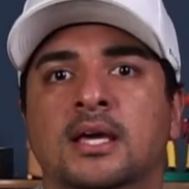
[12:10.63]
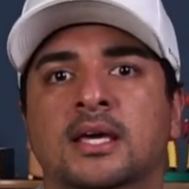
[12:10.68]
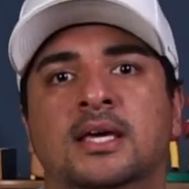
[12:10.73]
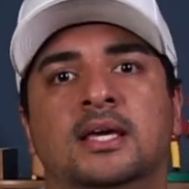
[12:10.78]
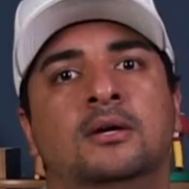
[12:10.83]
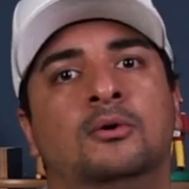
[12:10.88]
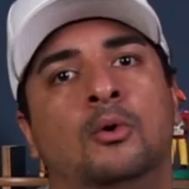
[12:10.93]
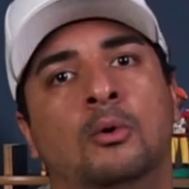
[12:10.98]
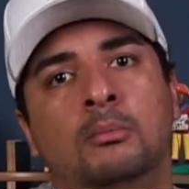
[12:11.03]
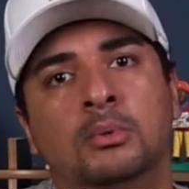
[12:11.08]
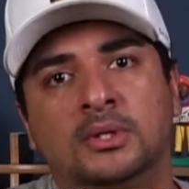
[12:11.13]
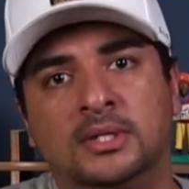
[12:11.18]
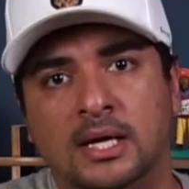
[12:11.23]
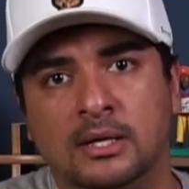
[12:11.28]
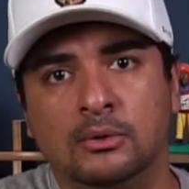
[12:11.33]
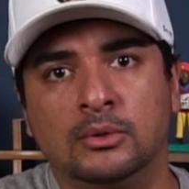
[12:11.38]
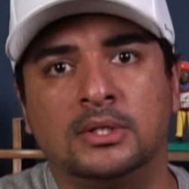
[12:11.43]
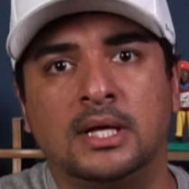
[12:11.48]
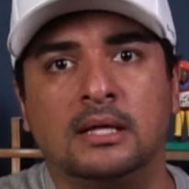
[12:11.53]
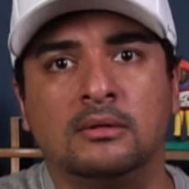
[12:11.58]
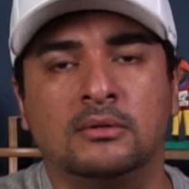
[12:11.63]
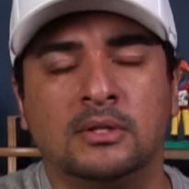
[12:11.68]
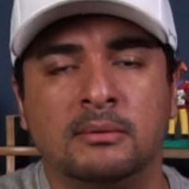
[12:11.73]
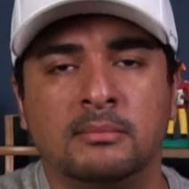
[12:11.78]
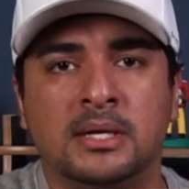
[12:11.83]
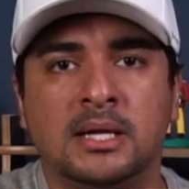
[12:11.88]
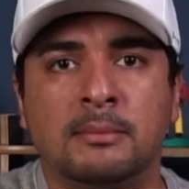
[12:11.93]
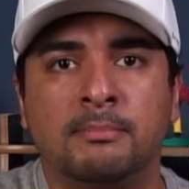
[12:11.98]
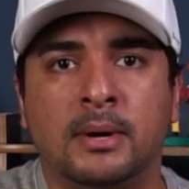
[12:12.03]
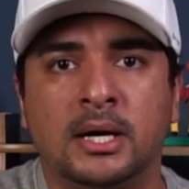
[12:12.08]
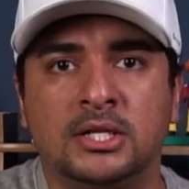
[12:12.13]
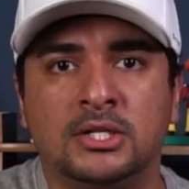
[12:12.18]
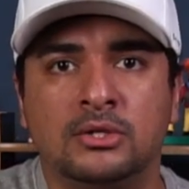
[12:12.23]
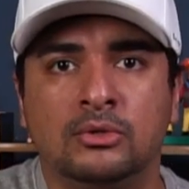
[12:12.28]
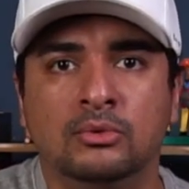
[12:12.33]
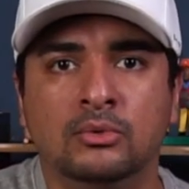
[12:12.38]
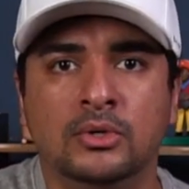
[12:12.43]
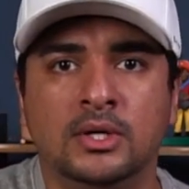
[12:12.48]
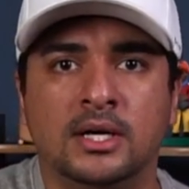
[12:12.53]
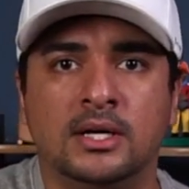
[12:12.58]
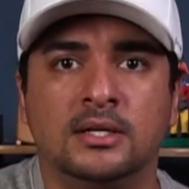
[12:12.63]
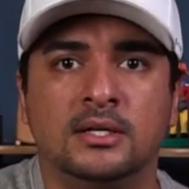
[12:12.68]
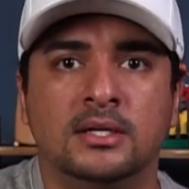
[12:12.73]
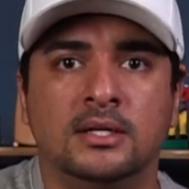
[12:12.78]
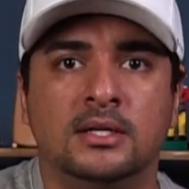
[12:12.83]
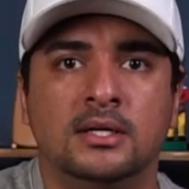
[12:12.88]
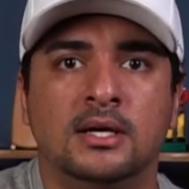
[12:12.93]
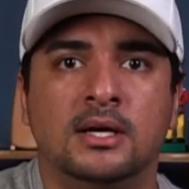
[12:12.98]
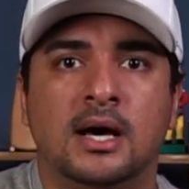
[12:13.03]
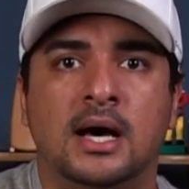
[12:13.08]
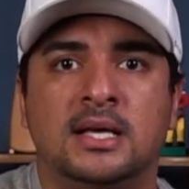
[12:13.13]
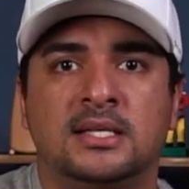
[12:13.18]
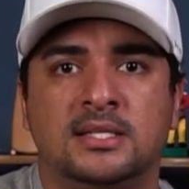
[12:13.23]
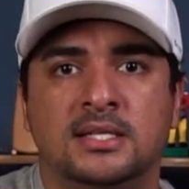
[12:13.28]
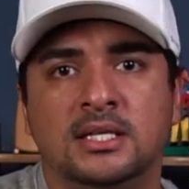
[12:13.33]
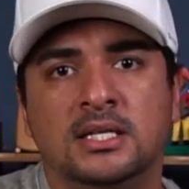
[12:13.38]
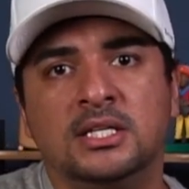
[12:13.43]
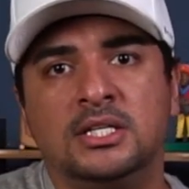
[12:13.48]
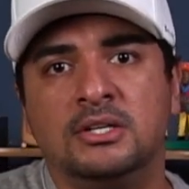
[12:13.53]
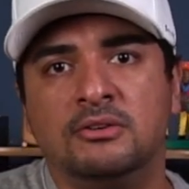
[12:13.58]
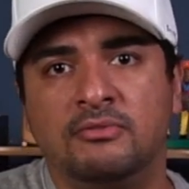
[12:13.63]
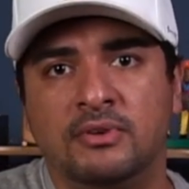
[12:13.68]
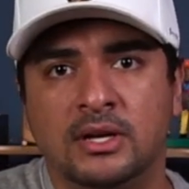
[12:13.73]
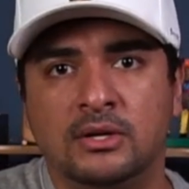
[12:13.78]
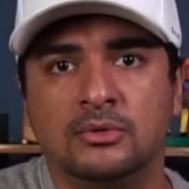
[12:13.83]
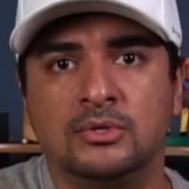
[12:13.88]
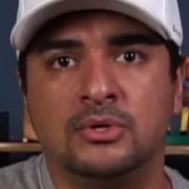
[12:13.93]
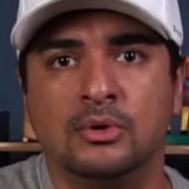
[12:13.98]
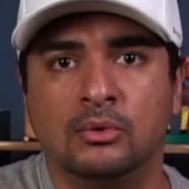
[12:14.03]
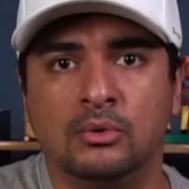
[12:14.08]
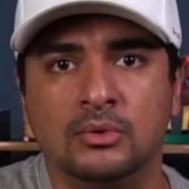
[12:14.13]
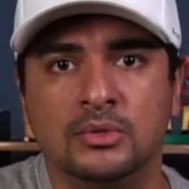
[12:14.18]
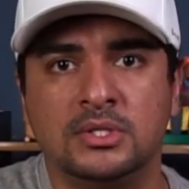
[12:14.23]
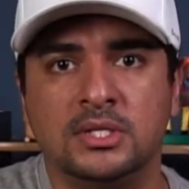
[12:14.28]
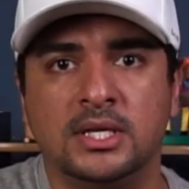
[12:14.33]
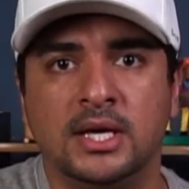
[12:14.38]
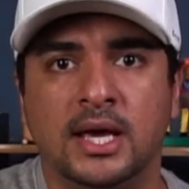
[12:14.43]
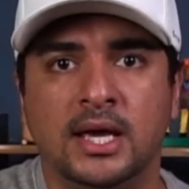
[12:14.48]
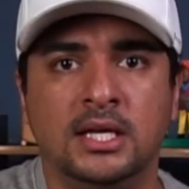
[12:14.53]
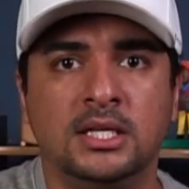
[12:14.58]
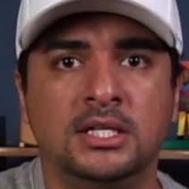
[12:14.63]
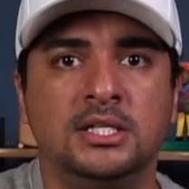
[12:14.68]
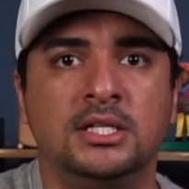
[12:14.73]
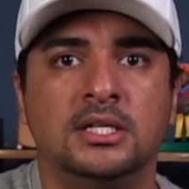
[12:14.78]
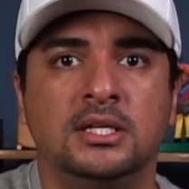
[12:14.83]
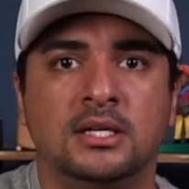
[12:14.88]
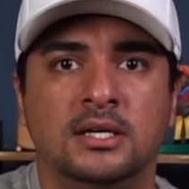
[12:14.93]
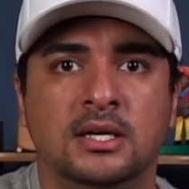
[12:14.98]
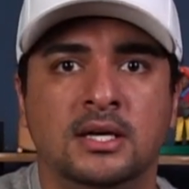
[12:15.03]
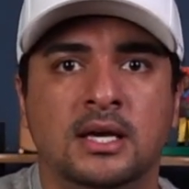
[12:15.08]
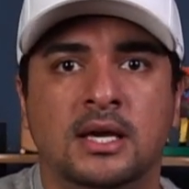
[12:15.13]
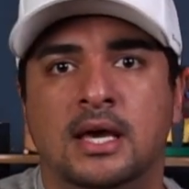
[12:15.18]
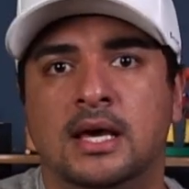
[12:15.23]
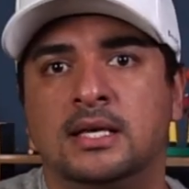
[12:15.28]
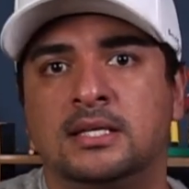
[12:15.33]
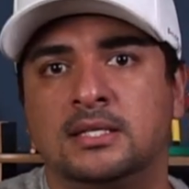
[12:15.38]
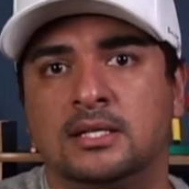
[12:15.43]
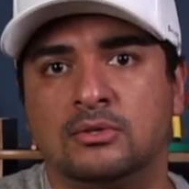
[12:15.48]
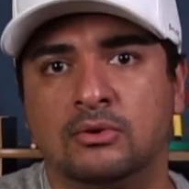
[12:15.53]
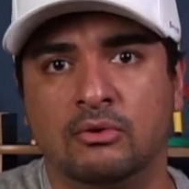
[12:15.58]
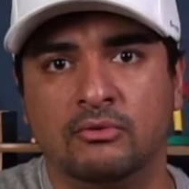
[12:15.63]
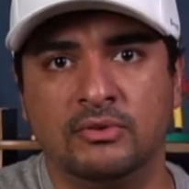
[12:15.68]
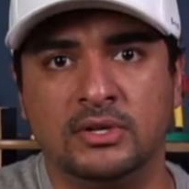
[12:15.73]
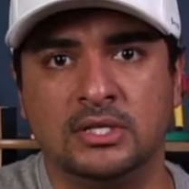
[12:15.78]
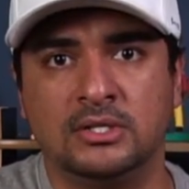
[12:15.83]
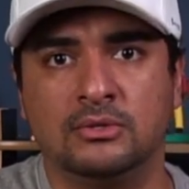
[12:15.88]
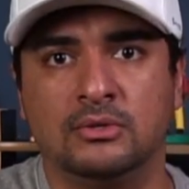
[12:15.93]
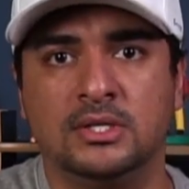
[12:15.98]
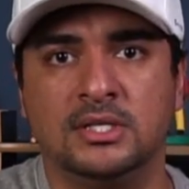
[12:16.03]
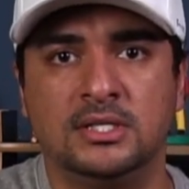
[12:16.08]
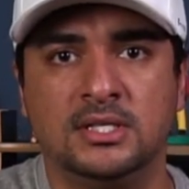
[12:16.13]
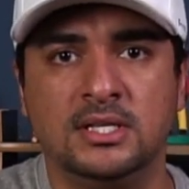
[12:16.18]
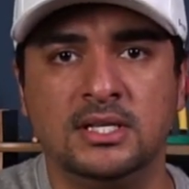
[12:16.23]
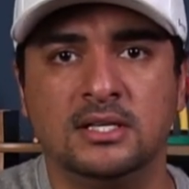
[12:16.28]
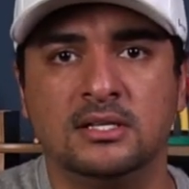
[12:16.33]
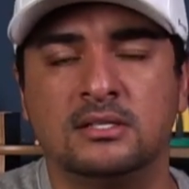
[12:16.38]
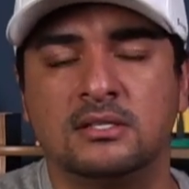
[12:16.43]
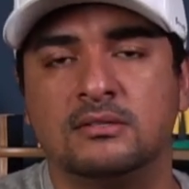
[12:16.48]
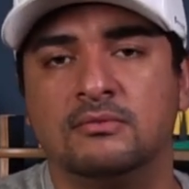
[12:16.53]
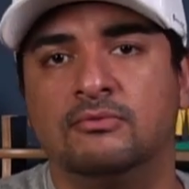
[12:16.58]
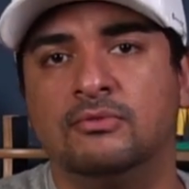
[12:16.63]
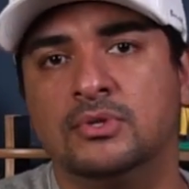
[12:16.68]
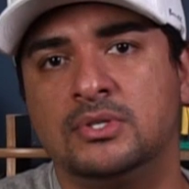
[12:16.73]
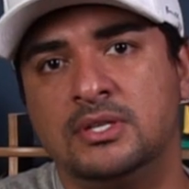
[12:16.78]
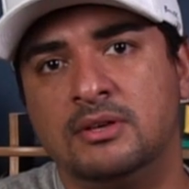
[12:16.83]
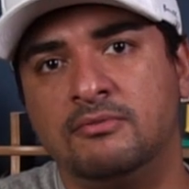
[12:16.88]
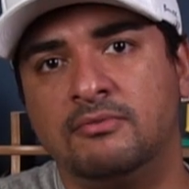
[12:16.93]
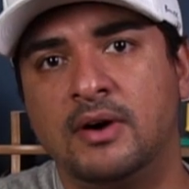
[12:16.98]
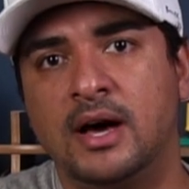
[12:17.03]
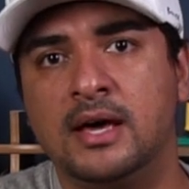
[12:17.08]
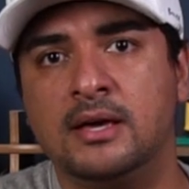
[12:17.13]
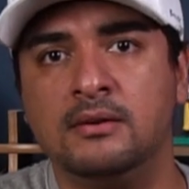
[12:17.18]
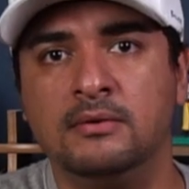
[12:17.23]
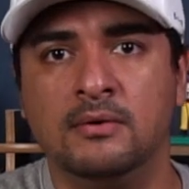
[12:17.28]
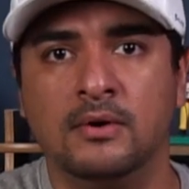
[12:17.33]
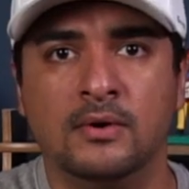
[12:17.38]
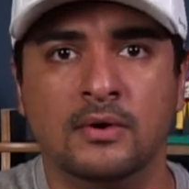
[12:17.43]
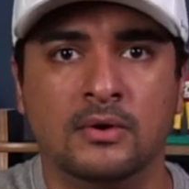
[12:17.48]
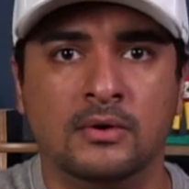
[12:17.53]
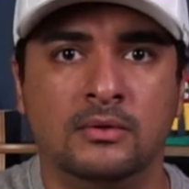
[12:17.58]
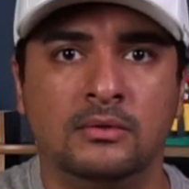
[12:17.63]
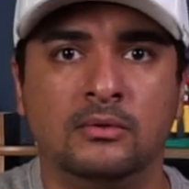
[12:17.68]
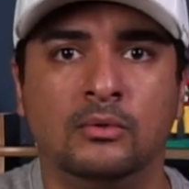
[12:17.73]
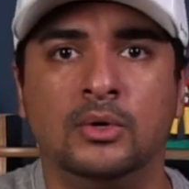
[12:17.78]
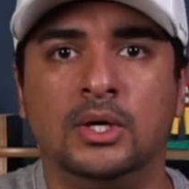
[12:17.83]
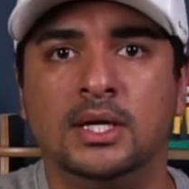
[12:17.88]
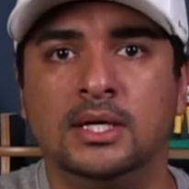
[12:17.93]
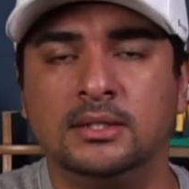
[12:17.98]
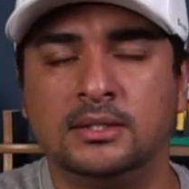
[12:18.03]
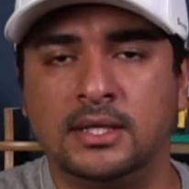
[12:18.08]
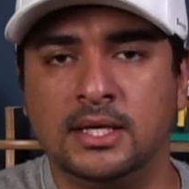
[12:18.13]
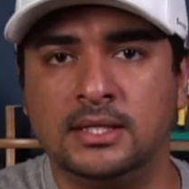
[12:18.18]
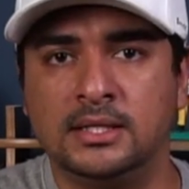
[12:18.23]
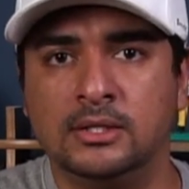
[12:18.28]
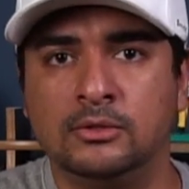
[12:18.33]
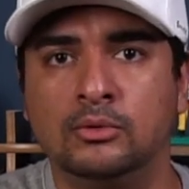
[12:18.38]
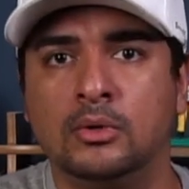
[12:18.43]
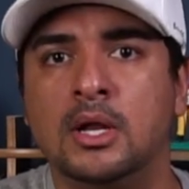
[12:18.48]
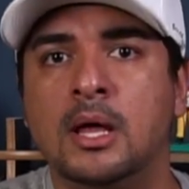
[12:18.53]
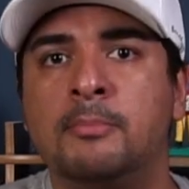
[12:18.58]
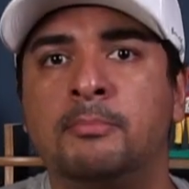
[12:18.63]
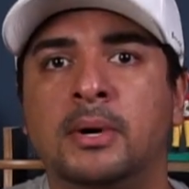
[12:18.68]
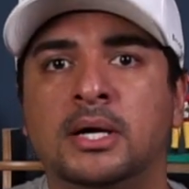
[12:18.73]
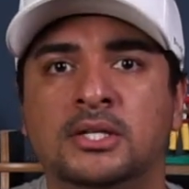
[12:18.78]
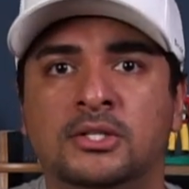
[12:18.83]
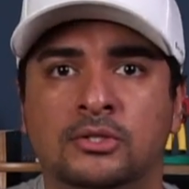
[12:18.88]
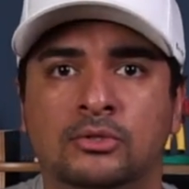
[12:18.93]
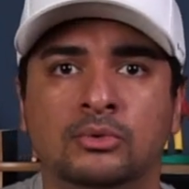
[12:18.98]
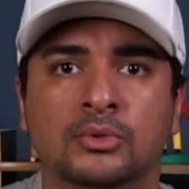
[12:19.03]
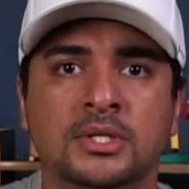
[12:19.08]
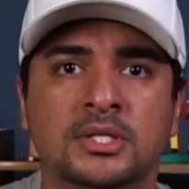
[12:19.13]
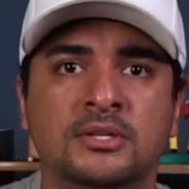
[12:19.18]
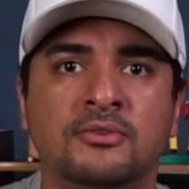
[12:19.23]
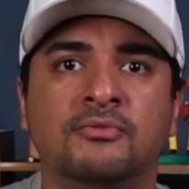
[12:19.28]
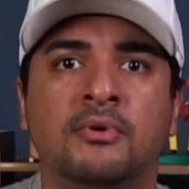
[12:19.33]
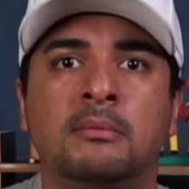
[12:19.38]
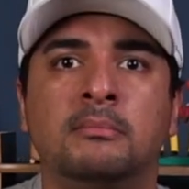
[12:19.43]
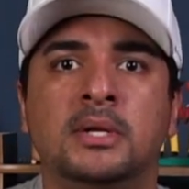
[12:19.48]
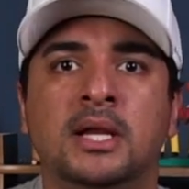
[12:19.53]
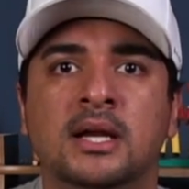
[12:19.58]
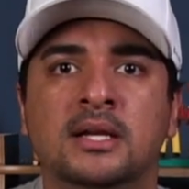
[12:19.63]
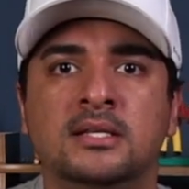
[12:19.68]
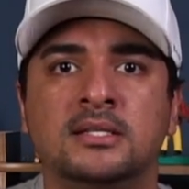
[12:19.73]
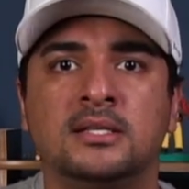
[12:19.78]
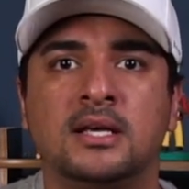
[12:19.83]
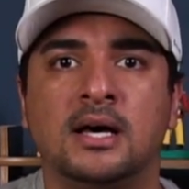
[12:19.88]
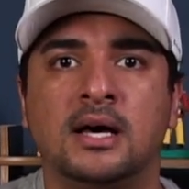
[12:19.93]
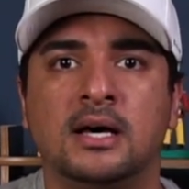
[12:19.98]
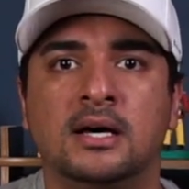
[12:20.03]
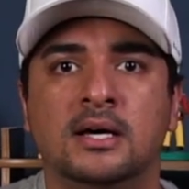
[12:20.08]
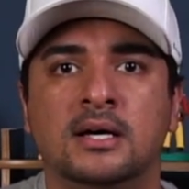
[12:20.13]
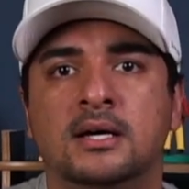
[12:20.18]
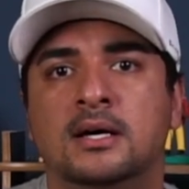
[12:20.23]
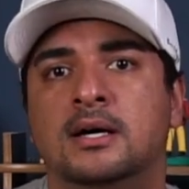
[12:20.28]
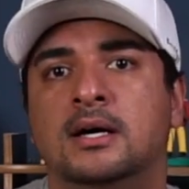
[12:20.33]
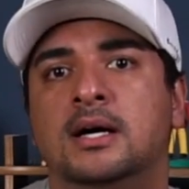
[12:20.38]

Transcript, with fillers: E como está anotado também na partitura, assim que tiver no seu consciente essas convençõezinhas, você vai olhando, tentando olhar a partitura e se familiarizar.